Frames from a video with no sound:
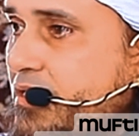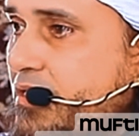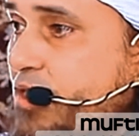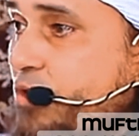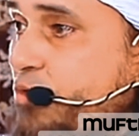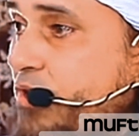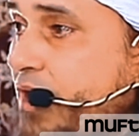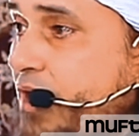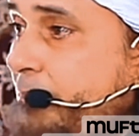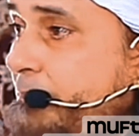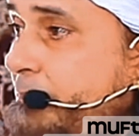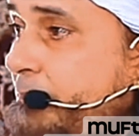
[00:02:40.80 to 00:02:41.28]

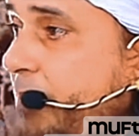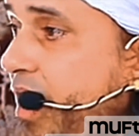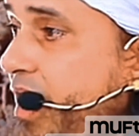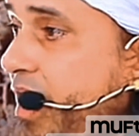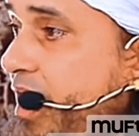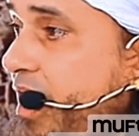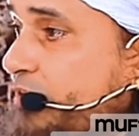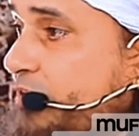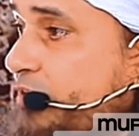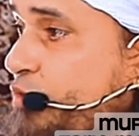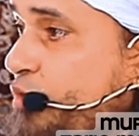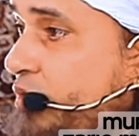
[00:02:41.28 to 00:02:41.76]
क्योंकि
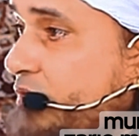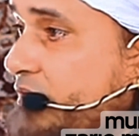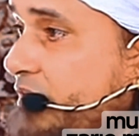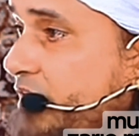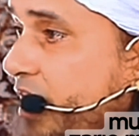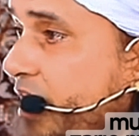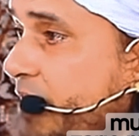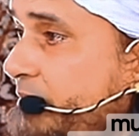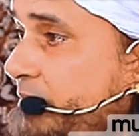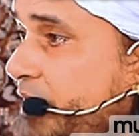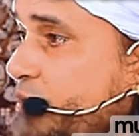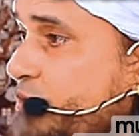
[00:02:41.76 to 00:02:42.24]
बात को
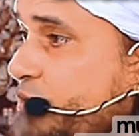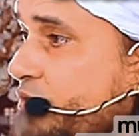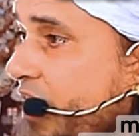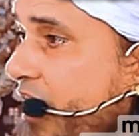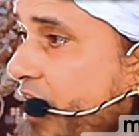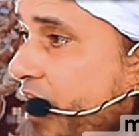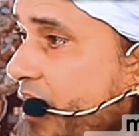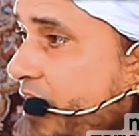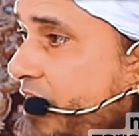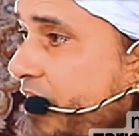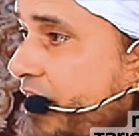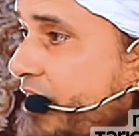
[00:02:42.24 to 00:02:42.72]
दिल में
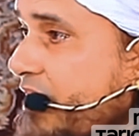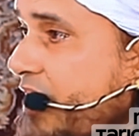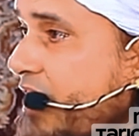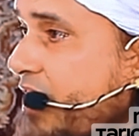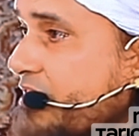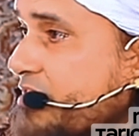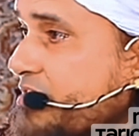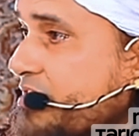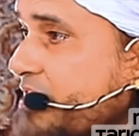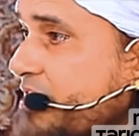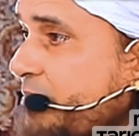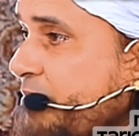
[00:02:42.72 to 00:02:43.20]
उतारने का
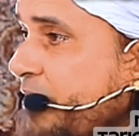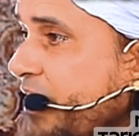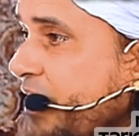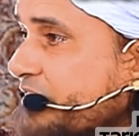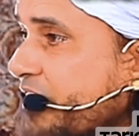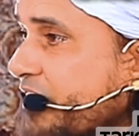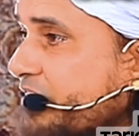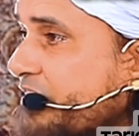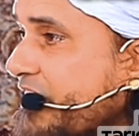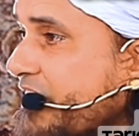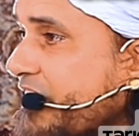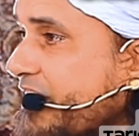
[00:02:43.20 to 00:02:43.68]
इससे
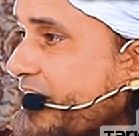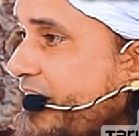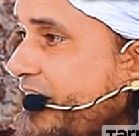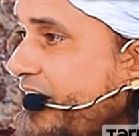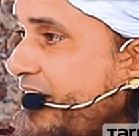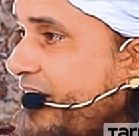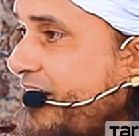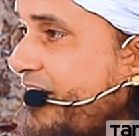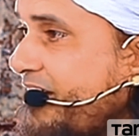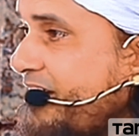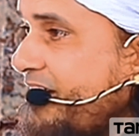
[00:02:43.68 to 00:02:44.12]
बेहतर तरीका